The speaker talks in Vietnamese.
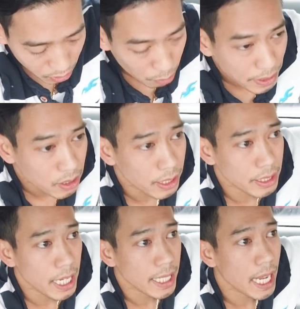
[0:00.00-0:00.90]
có mấy người
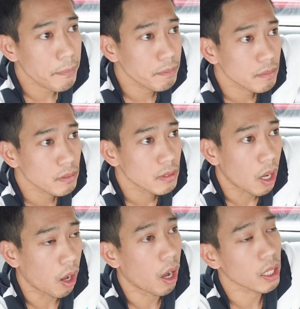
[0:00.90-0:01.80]
Việt Nam
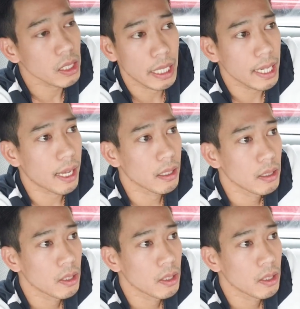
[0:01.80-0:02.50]
họ họ cứ nghĩ là